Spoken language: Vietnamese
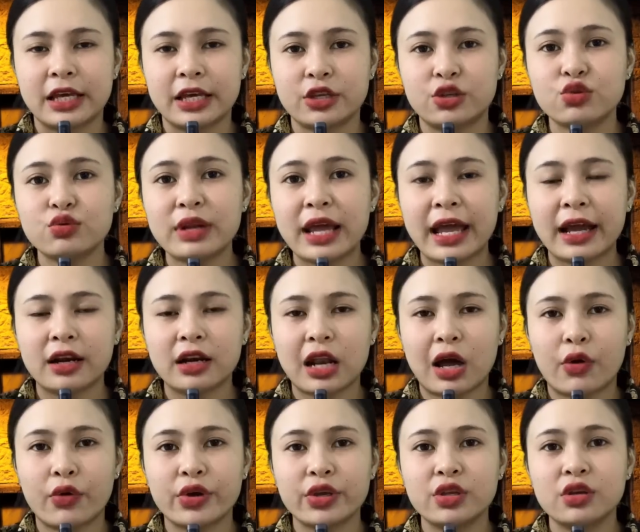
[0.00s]
Thì chú đang
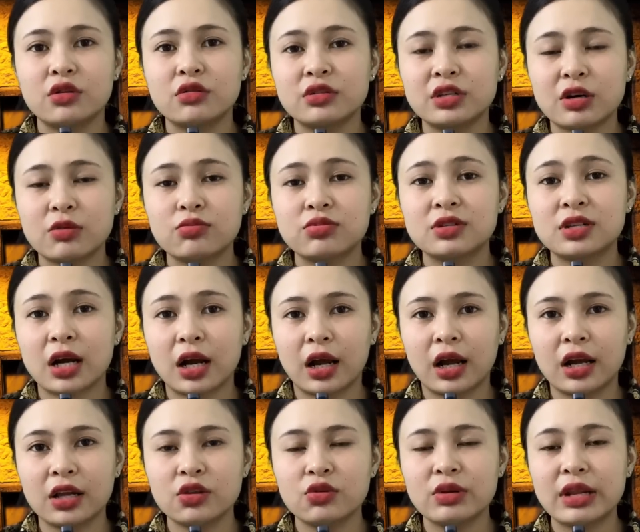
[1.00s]
lội vô trong
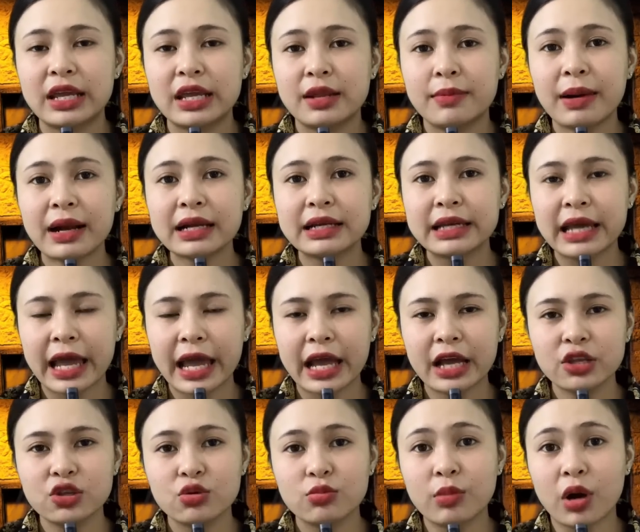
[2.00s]
rừng, chú đi bắt
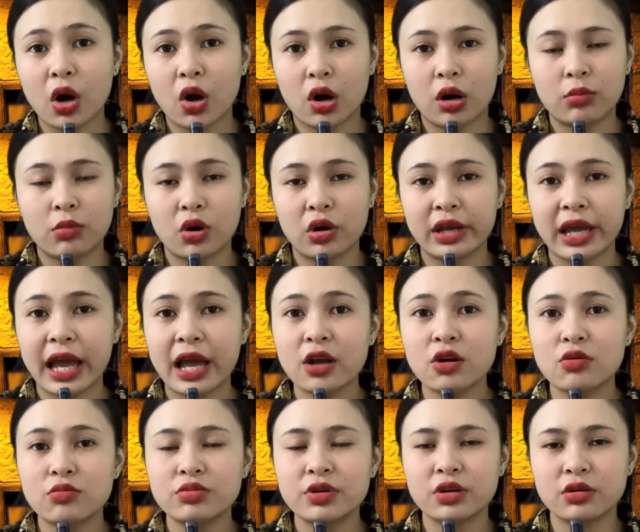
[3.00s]
cá, chú mò, mò
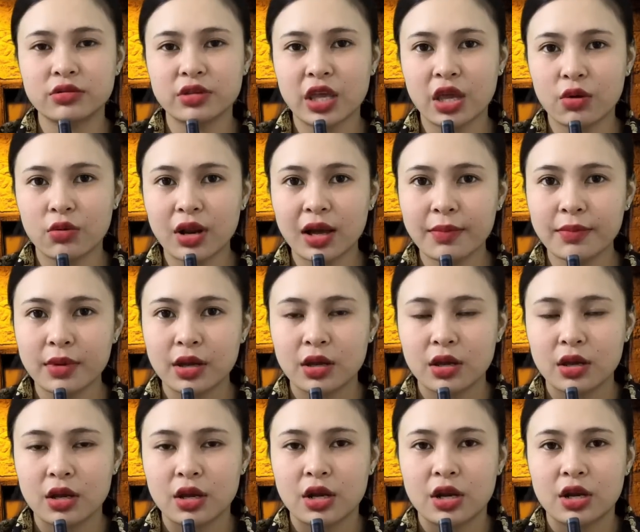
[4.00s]
cá cũng được nhiều lắm.